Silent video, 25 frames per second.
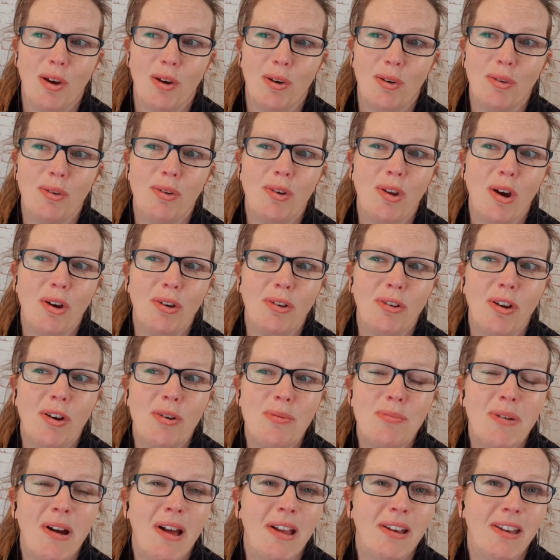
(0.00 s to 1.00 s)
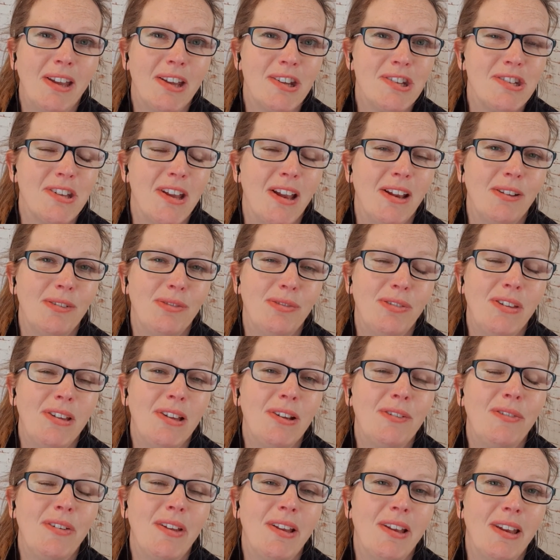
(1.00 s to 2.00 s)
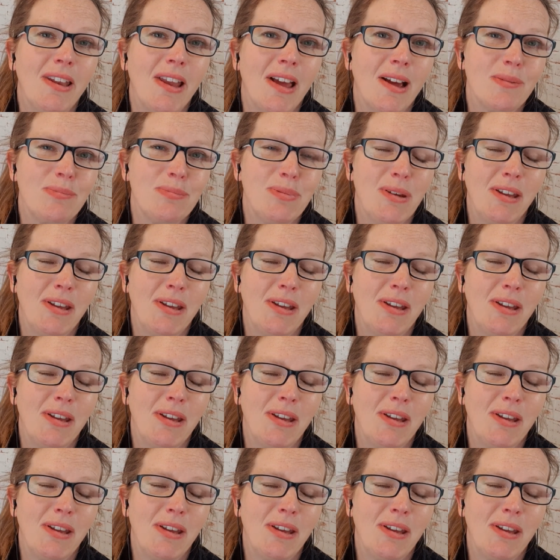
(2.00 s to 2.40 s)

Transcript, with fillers: Und auch nochmal an der Stelle vielen, vielen Dank,